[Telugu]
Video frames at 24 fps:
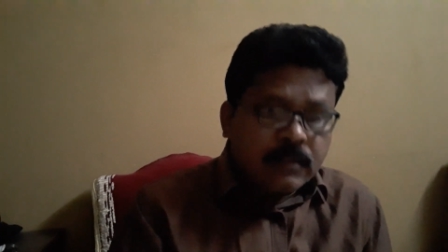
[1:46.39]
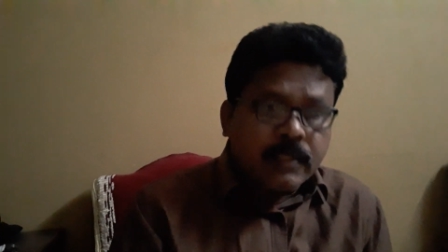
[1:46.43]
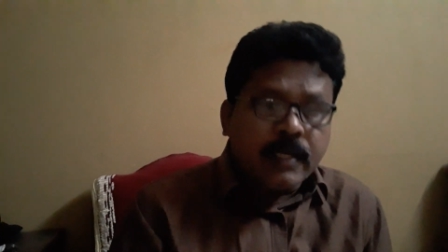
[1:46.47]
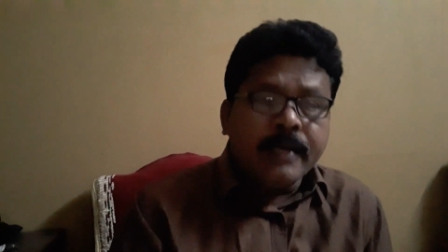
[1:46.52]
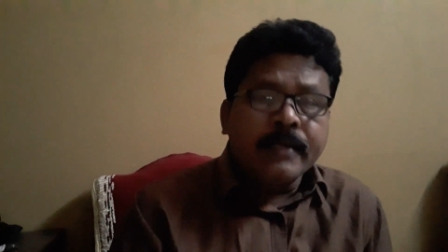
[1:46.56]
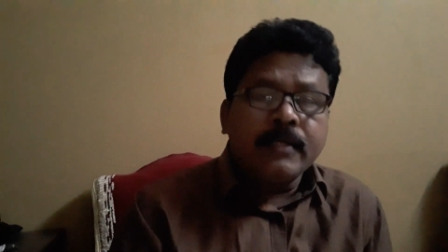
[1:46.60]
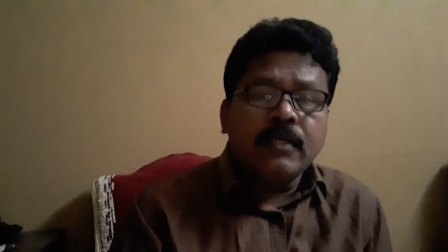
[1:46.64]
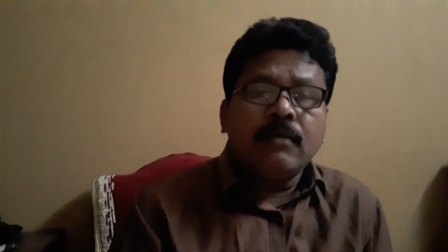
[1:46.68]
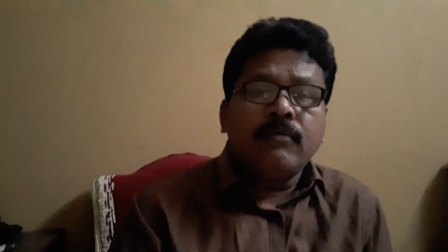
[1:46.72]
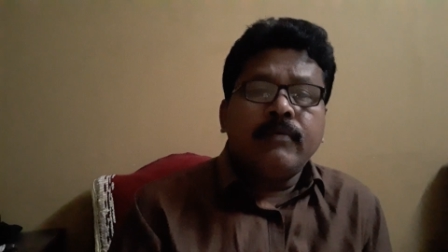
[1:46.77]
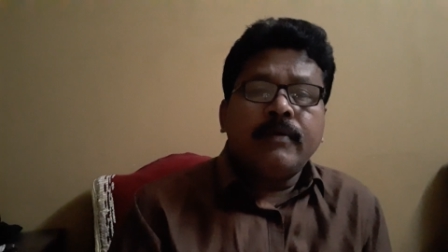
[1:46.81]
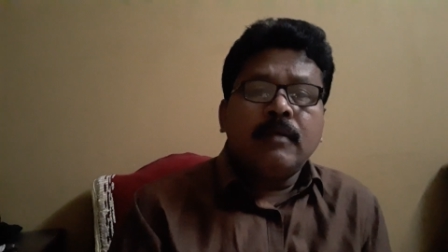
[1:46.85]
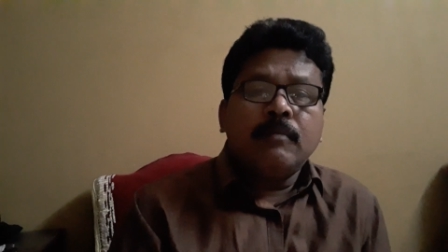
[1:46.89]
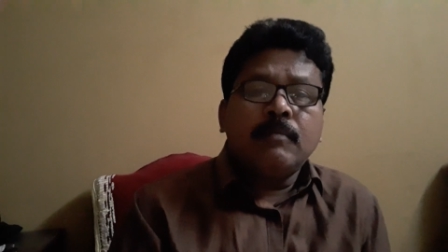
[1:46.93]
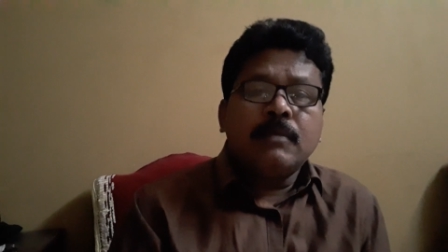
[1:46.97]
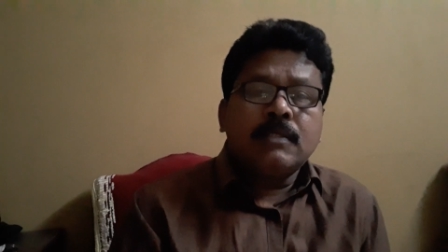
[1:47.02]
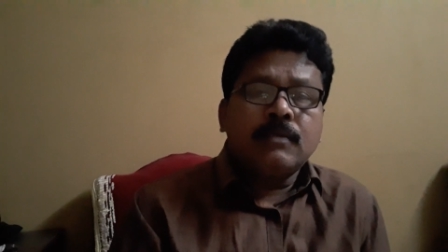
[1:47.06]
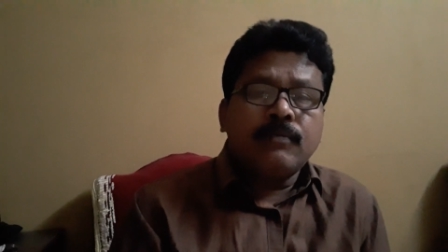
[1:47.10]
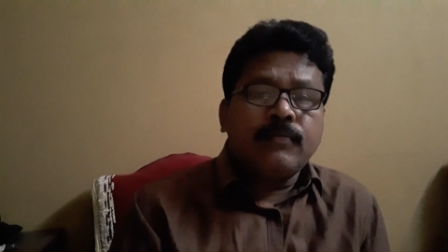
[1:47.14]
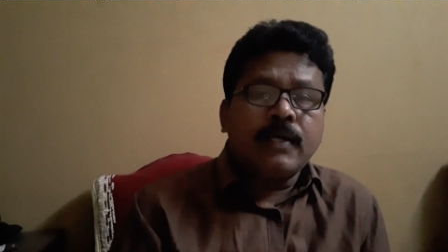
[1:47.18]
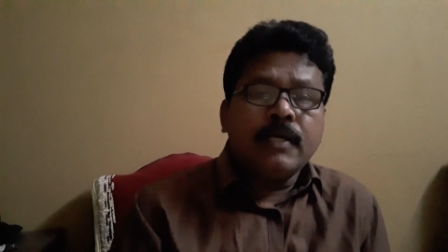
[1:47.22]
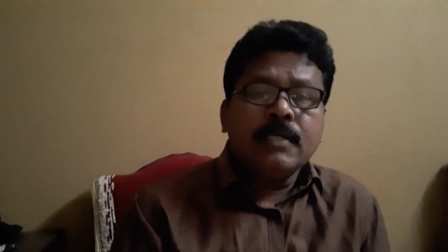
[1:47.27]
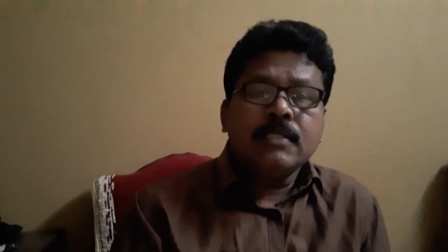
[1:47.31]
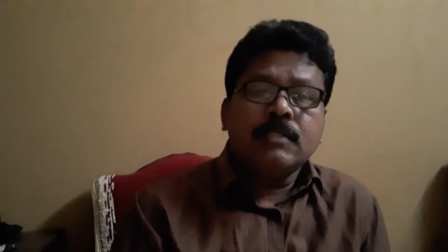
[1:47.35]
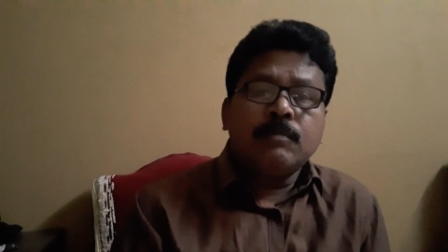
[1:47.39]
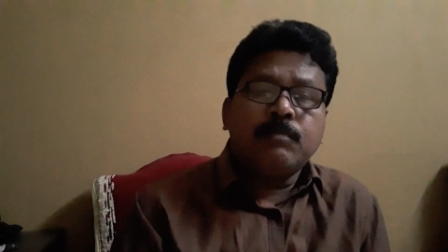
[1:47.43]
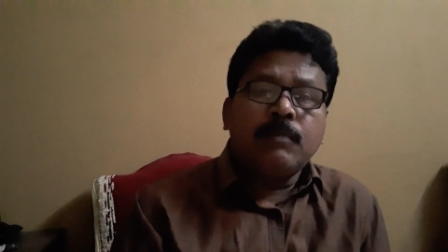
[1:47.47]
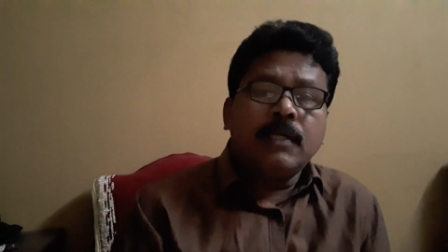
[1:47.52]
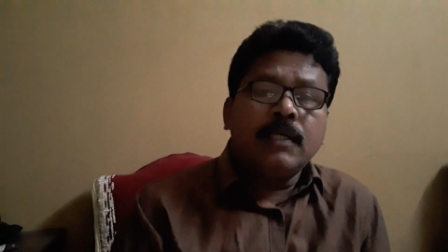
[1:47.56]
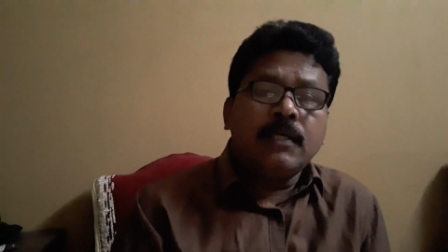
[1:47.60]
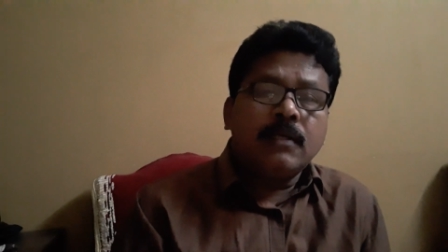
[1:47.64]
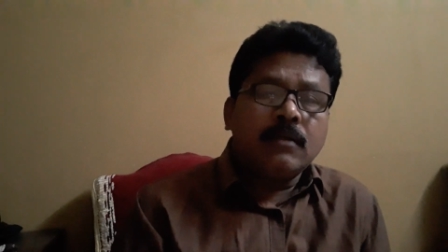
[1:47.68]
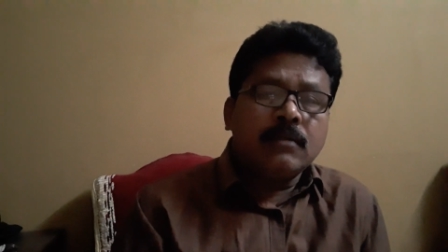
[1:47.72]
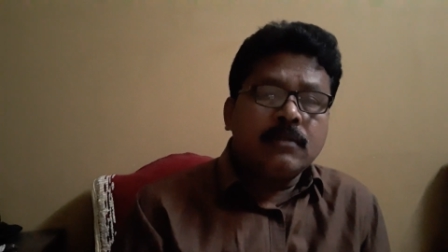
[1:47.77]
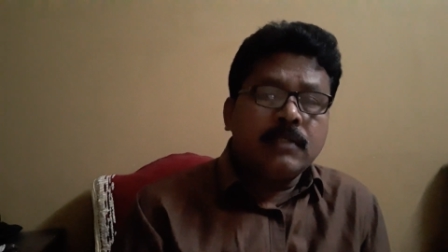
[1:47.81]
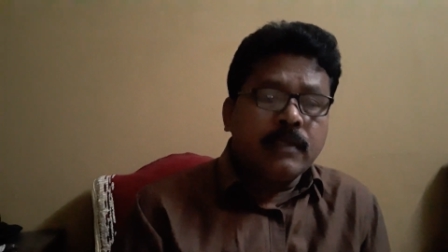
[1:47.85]
థ్యాంక్ యూ వెరీ మచ్ ఫ్రెండ్స్
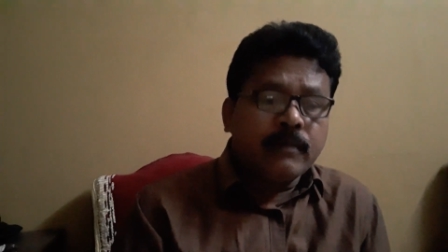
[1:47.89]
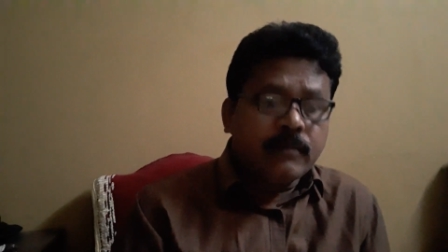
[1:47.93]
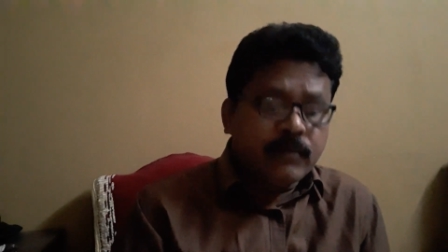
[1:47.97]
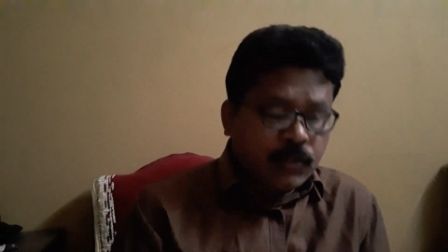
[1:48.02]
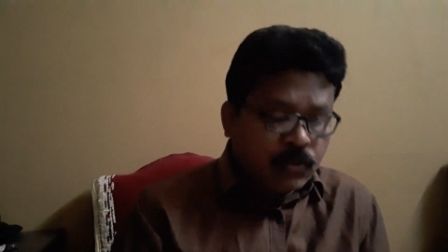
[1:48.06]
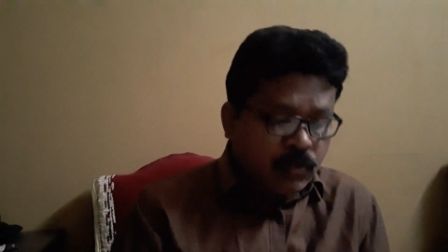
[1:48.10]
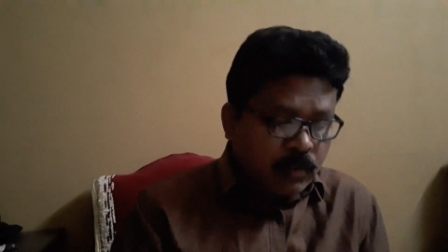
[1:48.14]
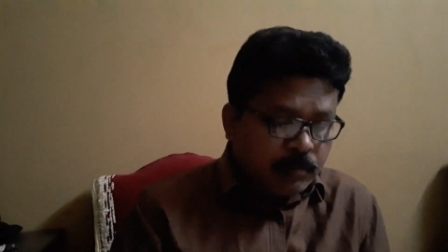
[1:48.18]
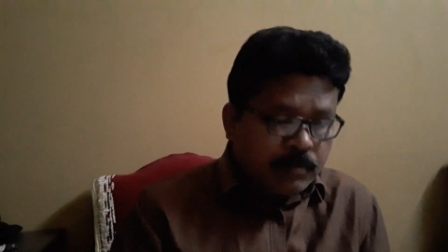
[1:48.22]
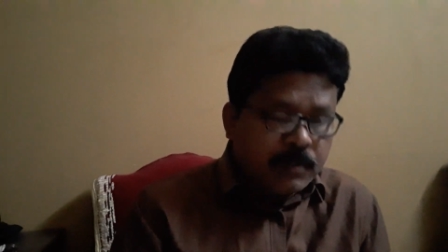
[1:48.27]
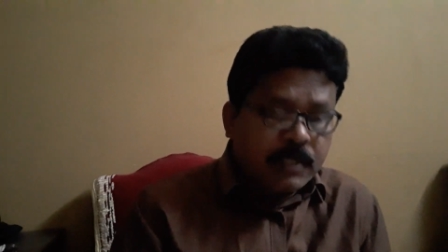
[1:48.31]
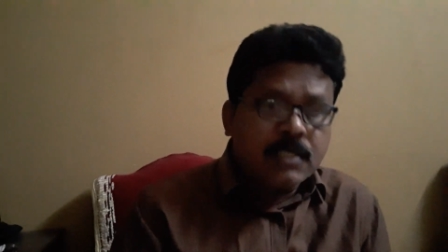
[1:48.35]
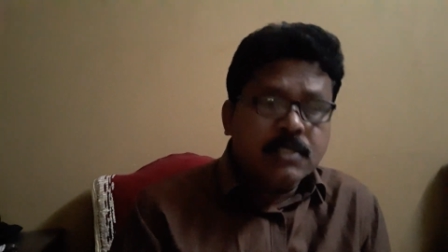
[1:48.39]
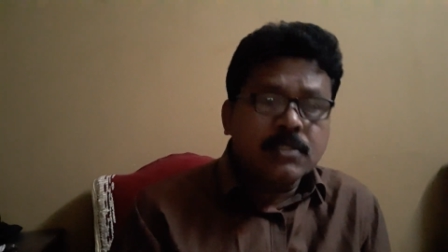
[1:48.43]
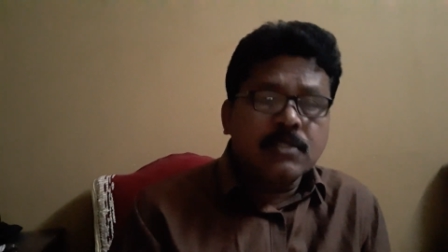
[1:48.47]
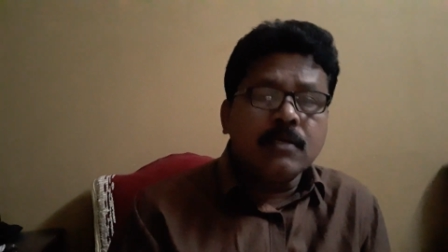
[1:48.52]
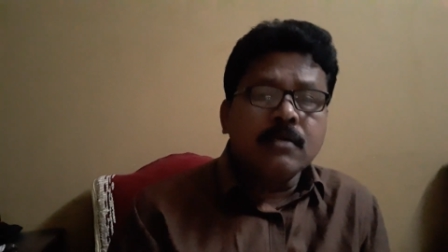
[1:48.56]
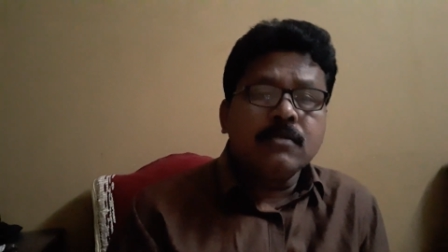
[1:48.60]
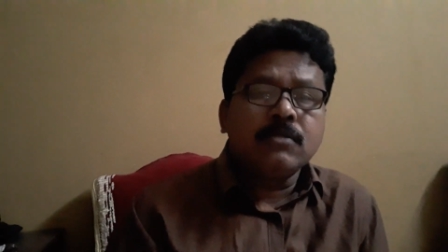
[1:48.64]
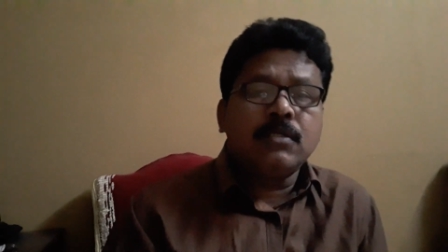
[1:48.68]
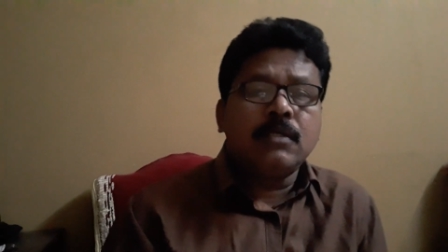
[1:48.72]
మళ్ళీ కలుద్దాం న్యూ అప్డేట్స్తో